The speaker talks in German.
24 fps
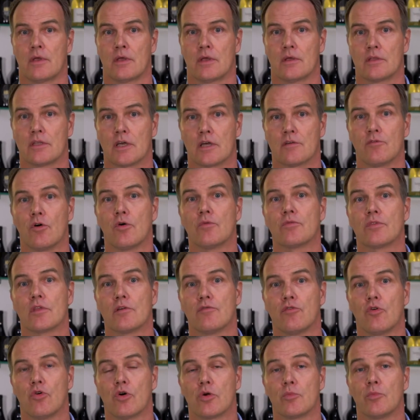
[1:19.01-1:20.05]
in der gewohnten
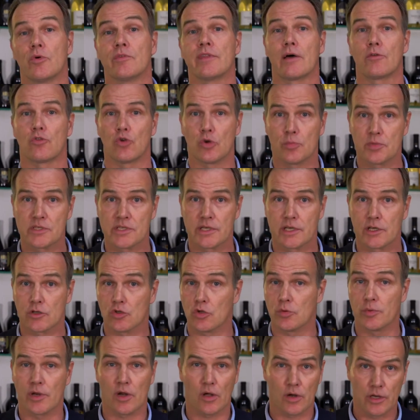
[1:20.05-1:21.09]
Form und auch eine Übersicht
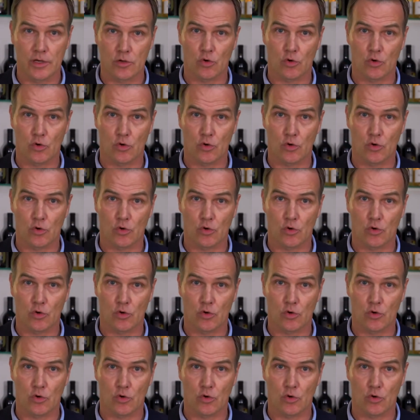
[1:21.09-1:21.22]
über alle